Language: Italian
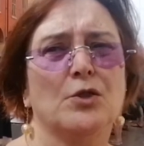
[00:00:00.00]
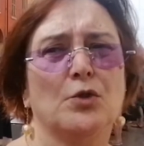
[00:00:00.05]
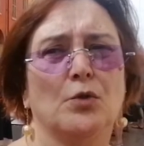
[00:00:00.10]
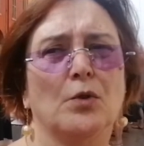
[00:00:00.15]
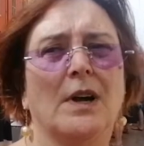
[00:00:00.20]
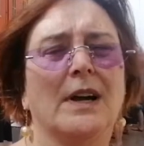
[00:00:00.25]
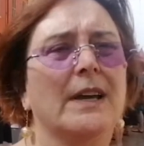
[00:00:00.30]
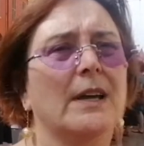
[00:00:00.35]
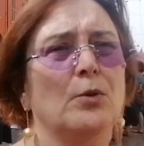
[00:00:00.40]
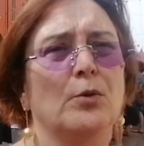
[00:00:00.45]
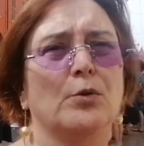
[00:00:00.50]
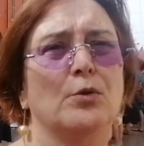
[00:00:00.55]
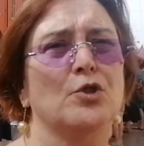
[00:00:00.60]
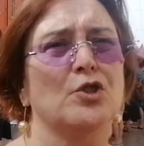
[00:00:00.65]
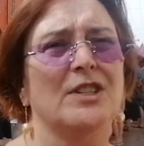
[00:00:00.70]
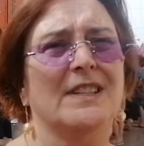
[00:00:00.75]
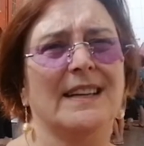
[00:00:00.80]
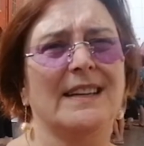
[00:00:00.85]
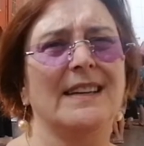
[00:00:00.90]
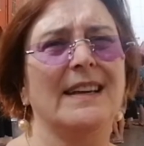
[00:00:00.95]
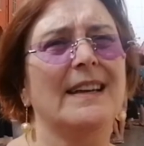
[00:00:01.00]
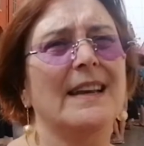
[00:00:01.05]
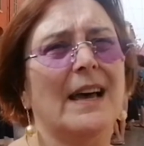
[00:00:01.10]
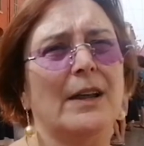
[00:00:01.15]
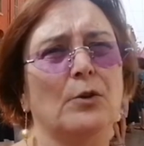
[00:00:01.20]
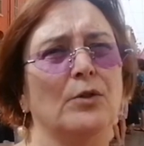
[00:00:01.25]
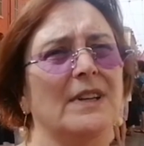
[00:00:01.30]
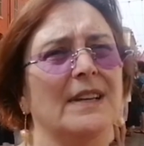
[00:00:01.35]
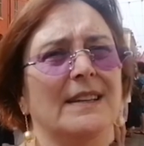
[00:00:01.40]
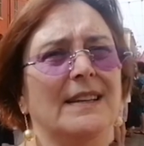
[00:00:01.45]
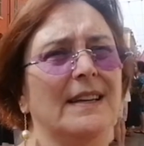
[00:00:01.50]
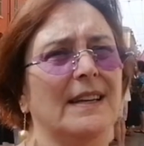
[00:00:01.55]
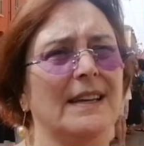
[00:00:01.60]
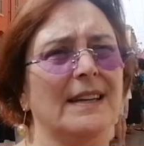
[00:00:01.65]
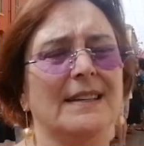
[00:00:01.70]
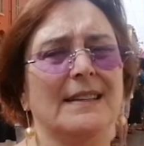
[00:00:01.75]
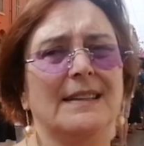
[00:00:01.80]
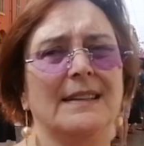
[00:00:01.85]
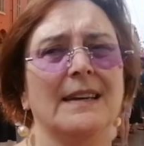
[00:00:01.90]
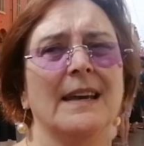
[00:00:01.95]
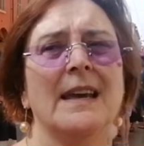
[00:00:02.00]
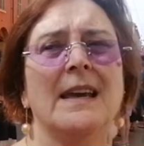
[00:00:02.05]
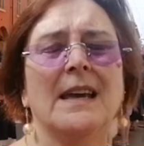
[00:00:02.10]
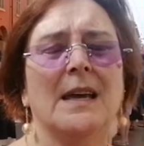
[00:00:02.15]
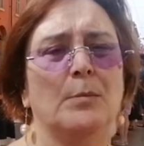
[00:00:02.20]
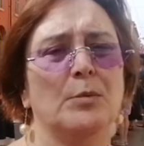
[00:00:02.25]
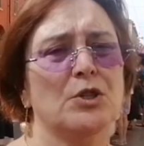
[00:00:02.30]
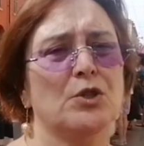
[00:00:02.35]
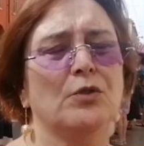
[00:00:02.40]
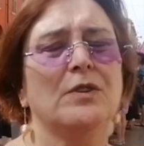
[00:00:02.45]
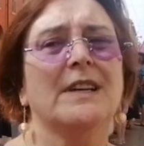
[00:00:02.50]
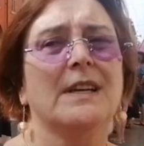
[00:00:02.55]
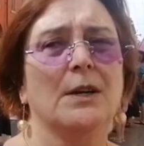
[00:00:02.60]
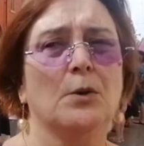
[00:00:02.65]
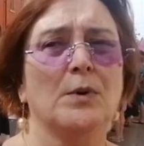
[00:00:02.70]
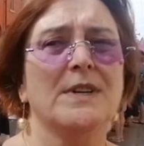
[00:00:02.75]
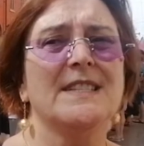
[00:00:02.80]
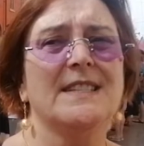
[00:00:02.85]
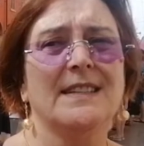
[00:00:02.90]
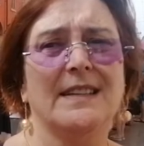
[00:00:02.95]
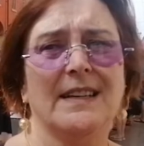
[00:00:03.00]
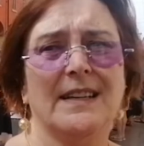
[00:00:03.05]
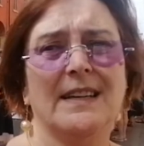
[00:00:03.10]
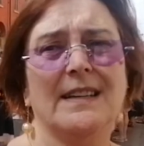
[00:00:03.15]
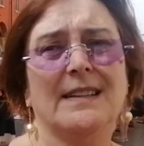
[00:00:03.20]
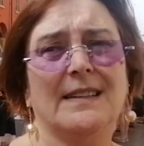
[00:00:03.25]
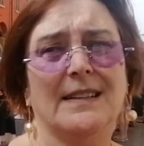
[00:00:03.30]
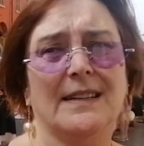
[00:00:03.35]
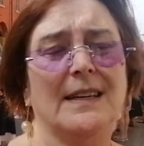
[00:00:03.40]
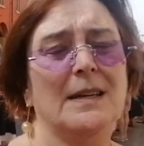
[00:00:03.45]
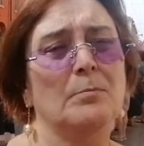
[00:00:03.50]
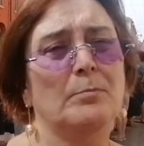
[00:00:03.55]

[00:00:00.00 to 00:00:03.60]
sono anche loro cittadine, hanno dei diritti e bisogna che questi diritti,